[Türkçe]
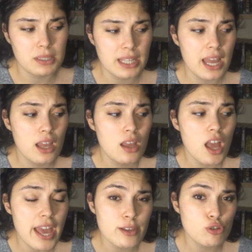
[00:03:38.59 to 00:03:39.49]
Bir de
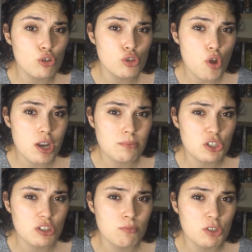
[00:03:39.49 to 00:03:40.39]
en son
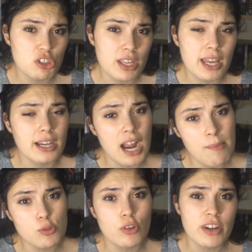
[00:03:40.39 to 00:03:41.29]
söylemiştim işte
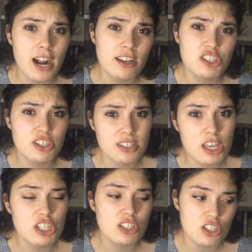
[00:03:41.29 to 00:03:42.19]
Karmazov kardeşleri
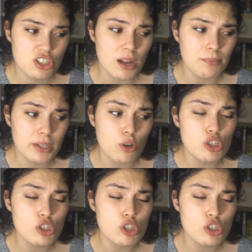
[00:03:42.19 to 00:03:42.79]
değiştireceğim diye.